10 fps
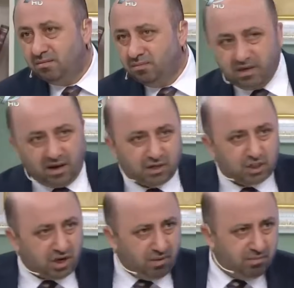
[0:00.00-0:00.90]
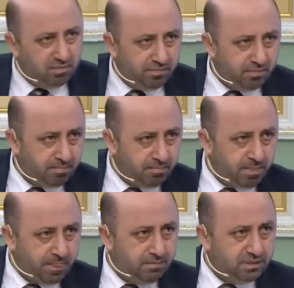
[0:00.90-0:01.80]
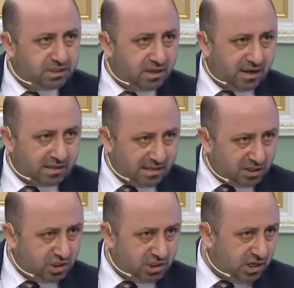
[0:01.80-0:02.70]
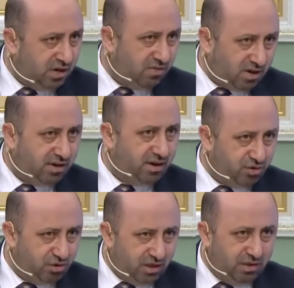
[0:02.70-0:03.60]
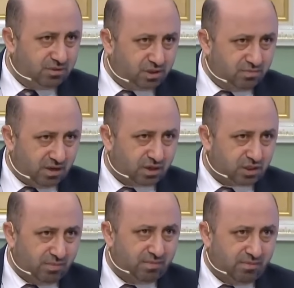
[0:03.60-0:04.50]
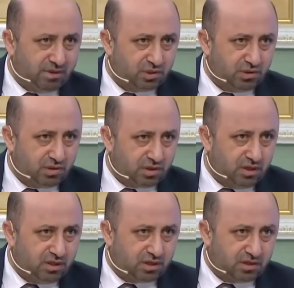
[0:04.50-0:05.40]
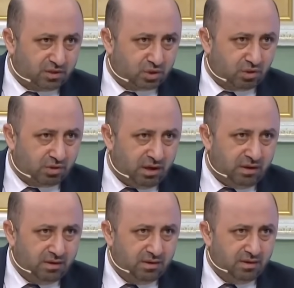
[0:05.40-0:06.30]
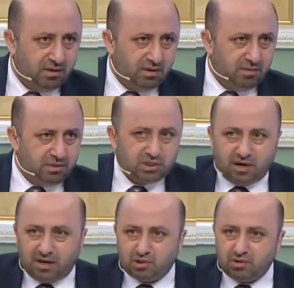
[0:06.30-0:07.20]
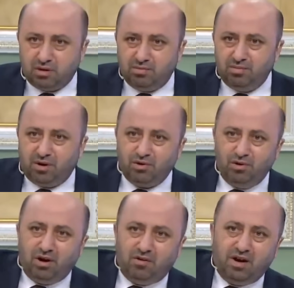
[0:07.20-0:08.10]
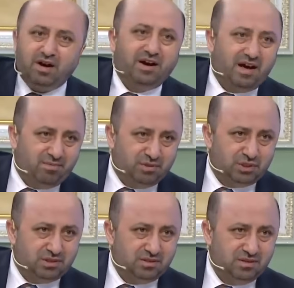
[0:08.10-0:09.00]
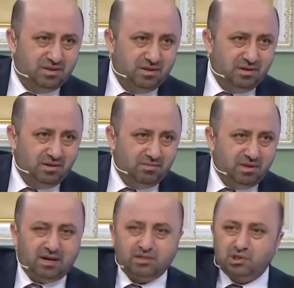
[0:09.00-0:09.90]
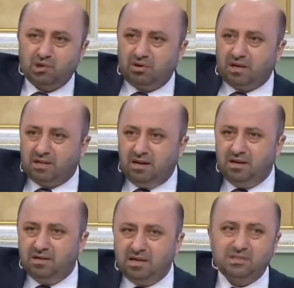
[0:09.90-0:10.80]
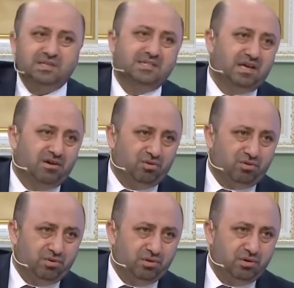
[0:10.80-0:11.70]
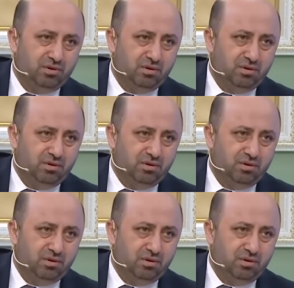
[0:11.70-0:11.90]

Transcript: Bir akşam bir saat geçince hava kararıyor değil mi? Şimdi akşam namazı kıldıktan sonra bir saat sonra bir bakıyor hava kararmış. Biraz sonra da yatsı ezanı okunuyor.